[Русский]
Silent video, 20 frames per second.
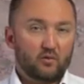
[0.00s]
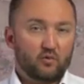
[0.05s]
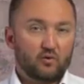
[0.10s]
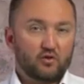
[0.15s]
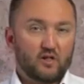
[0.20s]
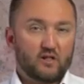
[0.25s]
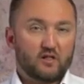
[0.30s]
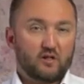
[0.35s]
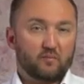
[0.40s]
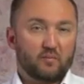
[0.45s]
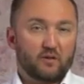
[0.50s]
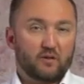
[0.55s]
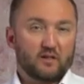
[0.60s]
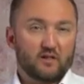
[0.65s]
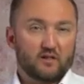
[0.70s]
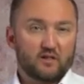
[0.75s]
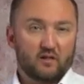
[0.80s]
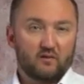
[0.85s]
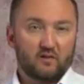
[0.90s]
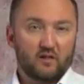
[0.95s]
участок
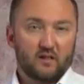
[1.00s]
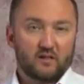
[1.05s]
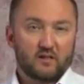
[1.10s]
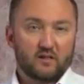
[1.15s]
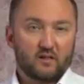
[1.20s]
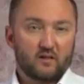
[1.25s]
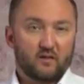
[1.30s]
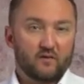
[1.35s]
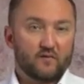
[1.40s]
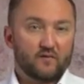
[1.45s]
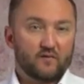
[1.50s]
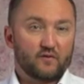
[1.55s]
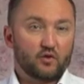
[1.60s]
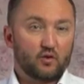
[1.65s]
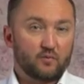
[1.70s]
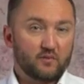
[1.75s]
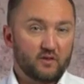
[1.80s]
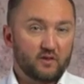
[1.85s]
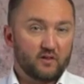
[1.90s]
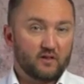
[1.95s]
предоставляется в
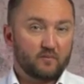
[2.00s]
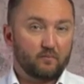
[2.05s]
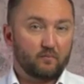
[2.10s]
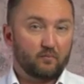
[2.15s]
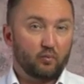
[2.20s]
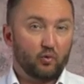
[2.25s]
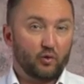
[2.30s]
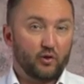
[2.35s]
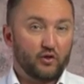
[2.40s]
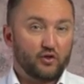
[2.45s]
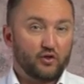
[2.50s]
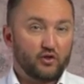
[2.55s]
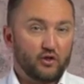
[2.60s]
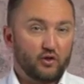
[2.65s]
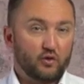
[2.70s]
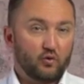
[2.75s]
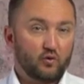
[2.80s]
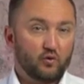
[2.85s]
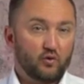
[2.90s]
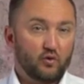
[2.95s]
собственность по
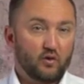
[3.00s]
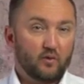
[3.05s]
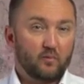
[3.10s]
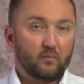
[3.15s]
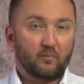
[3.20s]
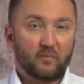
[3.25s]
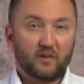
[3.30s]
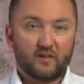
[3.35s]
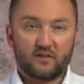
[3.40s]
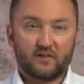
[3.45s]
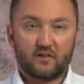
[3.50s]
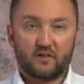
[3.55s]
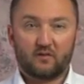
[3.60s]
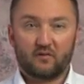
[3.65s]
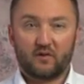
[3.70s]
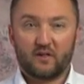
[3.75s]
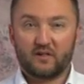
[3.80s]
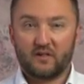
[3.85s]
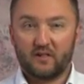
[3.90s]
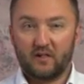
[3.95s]
решению местных
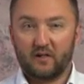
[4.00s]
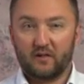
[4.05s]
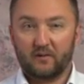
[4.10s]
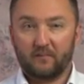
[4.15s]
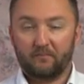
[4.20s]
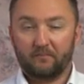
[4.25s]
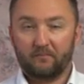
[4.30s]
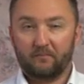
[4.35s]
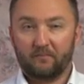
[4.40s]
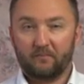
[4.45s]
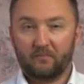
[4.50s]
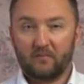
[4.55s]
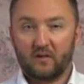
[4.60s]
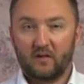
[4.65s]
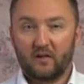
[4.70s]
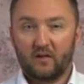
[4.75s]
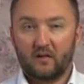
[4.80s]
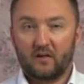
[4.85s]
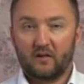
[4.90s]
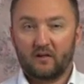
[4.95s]
властей
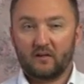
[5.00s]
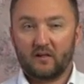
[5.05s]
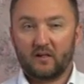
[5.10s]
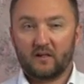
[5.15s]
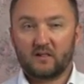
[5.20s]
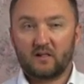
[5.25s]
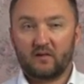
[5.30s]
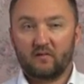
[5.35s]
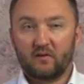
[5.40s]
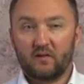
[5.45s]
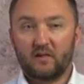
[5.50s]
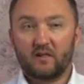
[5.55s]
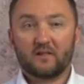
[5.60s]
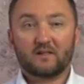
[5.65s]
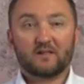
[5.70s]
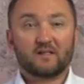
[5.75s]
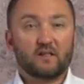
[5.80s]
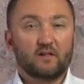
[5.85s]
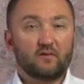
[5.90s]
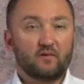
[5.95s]
на основании
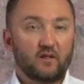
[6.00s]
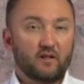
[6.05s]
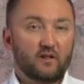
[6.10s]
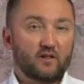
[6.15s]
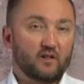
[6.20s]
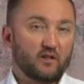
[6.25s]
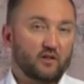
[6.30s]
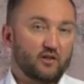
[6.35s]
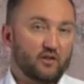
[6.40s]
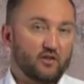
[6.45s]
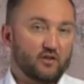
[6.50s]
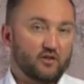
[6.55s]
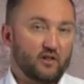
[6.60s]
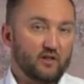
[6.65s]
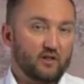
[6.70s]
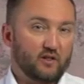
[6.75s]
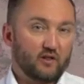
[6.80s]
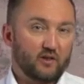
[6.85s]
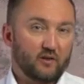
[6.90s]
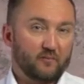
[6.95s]
заявления
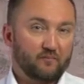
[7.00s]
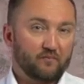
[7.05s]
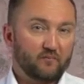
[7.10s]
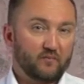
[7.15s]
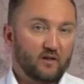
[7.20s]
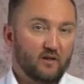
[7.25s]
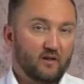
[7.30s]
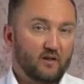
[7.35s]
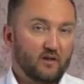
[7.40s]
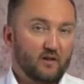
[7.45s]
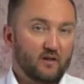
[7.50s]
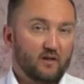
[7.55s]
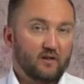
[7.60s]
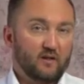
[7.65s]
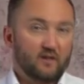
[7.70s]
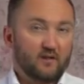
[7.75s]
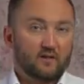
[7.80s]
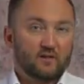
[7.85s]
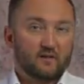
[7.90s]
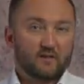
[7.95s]
гражданина.
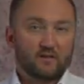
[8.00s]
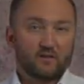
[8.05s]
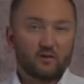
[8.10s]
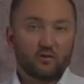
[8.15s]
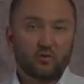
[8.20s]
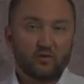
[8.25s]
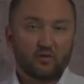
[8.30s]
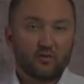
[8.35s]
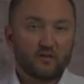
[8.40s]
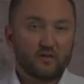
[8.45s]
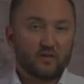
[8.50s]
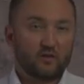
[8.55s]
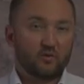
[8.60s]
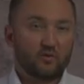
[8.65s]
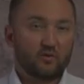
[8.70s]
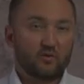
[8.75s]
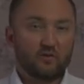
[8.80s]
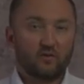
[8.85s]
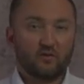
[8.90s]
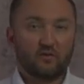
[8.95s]
Ссылку на
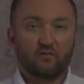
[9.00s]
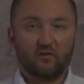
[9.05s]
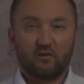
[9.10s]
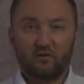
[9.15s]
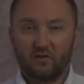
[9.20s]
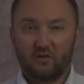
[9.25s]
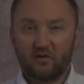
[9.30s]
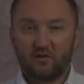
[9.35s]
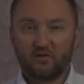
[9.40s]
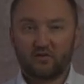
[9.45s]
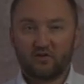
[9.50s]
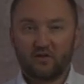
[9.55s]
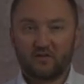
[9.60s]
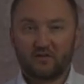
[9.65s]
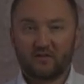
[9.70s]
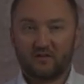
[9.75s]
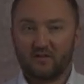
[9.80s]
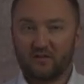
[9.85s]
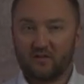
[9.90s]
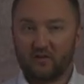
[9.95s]
закон вывели
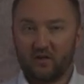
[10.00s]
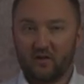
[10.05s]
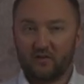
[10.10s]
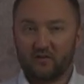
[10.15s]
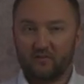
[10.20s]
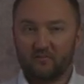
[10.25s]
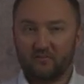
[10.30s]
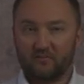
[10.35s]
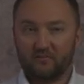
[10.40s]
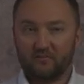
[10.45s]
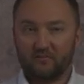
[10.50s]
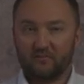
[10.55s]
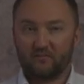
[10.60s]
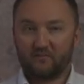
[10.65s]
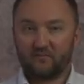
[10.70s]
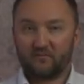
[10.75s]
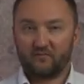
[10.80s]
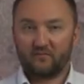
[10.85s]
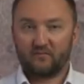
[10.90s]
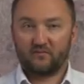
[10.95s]
сейчас на экран.
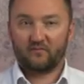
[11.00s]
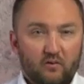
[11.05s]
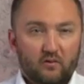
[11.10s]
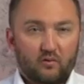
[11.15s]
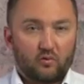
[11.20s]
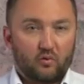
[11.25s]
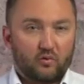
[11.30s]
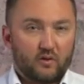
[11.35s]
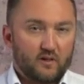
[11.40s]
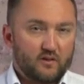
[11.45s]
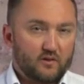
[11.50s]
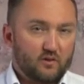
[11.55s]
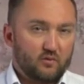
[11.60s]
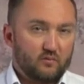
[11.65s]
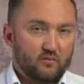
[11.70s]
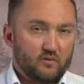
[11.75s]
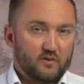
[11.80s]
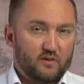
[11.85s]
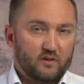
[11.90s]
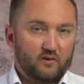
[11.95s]
К
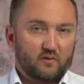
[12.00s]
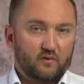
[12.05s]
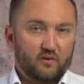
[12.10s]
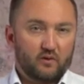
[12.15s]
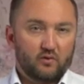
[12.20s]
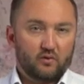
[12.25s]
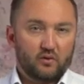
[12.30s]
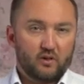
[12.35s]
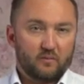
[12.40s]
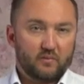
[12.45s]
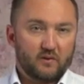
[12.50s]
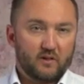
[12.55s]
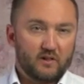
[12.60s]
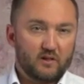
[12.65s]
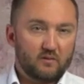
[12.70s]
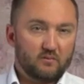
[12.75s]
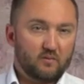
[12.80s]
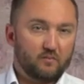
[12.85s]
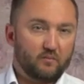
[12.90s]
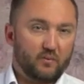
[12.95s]
указанному заявлению
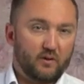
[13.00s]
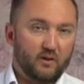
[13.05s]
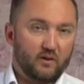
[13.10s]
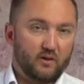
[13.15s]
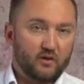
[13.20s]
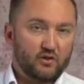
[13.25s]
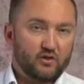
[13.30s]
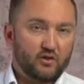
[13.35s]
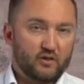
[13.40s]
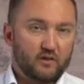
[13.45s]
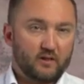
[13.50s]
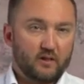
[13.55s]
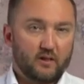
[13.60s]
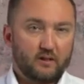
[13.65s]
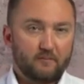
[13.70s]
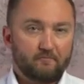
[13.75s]
необходимо приложить